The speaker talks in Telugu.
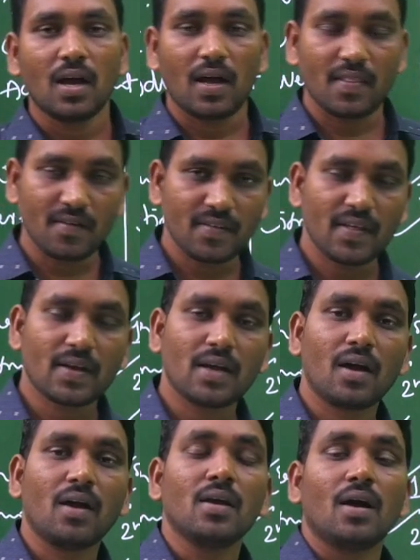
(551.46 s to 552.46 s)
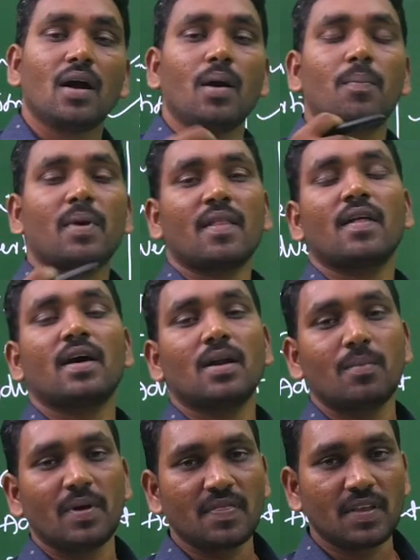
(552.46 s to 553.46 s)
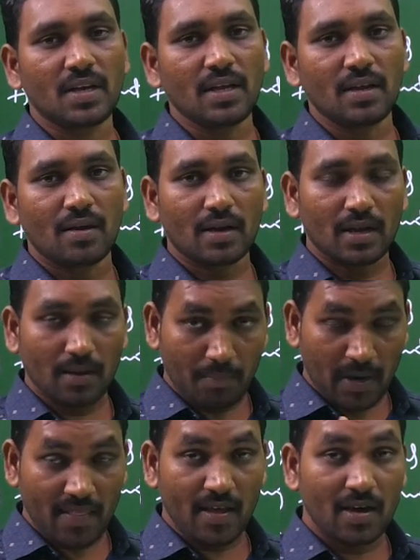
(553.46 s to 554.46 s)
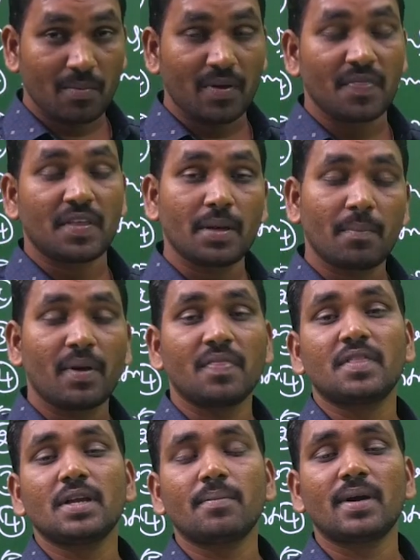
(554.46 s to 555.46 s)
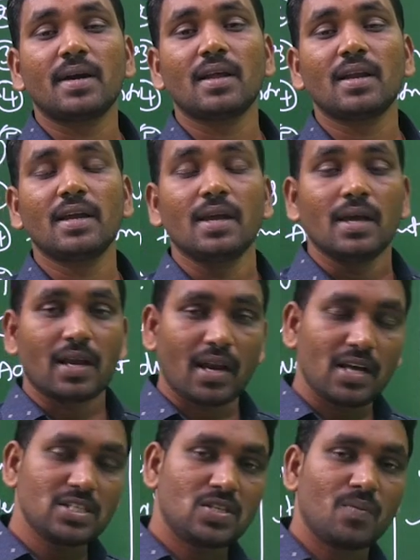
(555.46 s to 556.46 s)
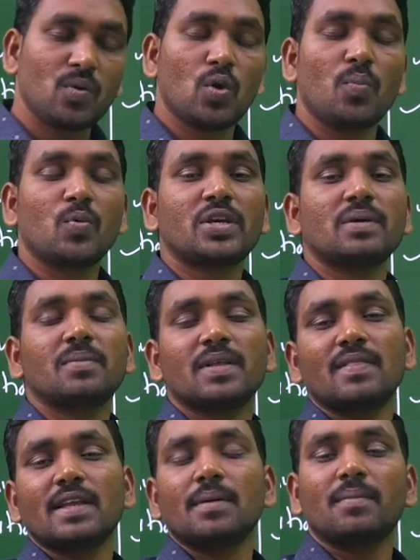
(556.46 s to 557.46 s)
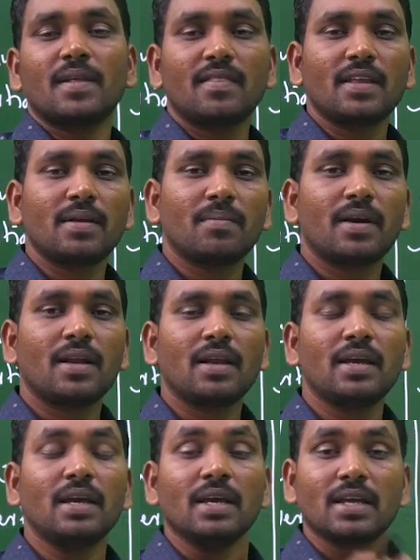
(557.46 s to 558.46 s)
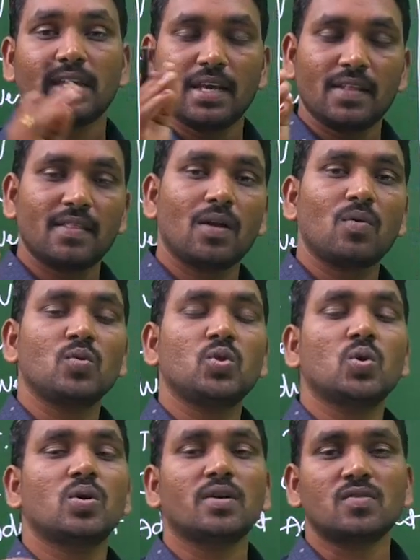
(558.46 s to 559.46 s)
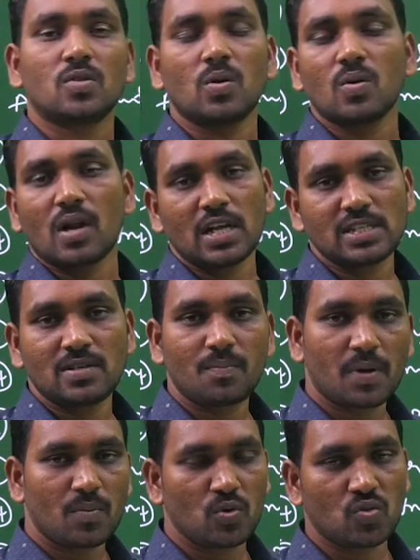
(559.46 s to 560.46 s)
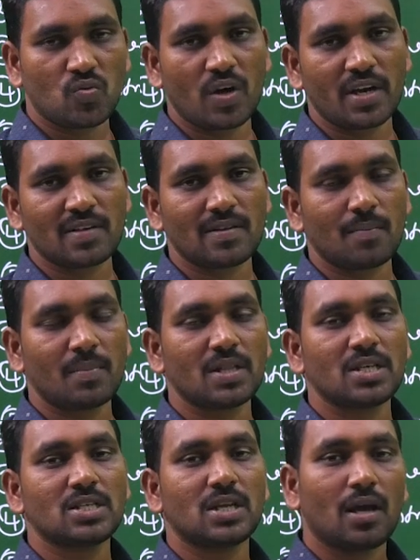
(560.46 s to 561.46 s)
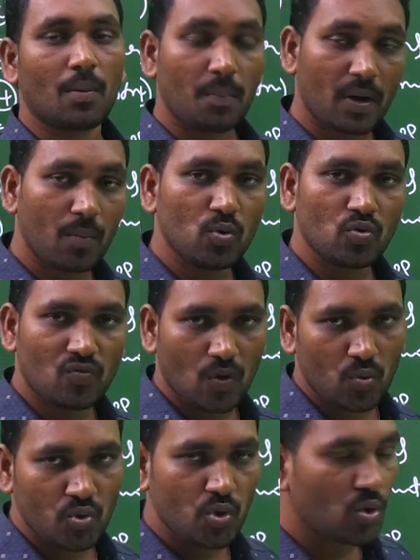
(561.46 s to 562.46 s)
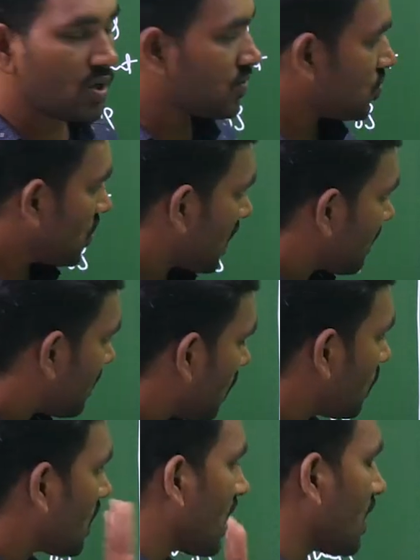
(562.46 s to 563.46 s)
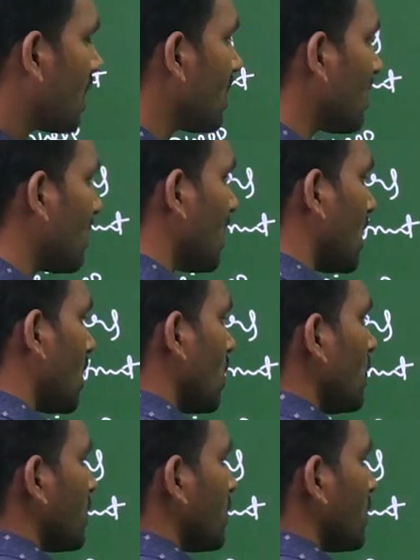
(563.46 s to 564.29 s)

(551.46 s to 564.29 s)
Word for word: అదేవిధంగా ప్రధానమంత్రి ప్రధానమంత్రి మంత్రి మండలి రాష్ట్రంలో ముఖ్యమంత్రి మంత్రి మండలి కేంద్ర ఉద్యోగస్తులు రాష్ట్ర ప్రభుత్వానికి సంబంధించిన ప్రభుత్వ ఉద్యోగస్తులందరూ కార్యనిర్వహణలో